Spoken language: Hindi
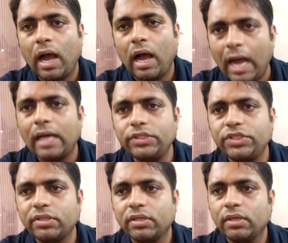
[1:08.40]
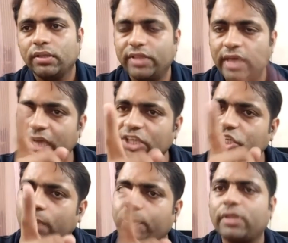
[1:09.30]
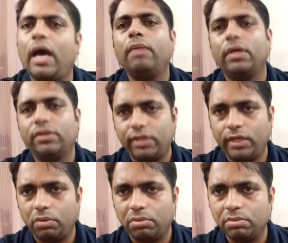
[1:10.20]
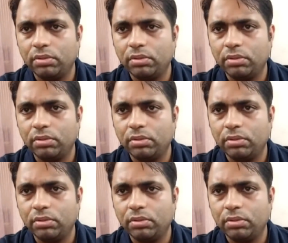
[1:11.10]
आज देश के प्रधानमंत्री को